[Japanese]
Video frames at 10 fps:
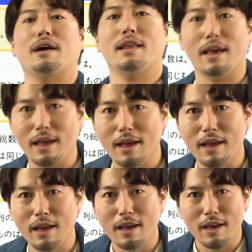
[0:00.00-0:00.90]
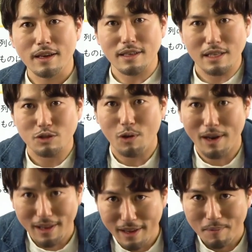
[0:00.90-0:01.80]
けね。いいでしょうか
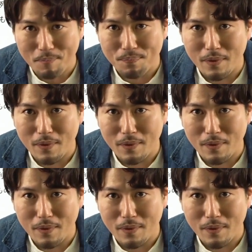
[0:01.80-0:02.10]
ね。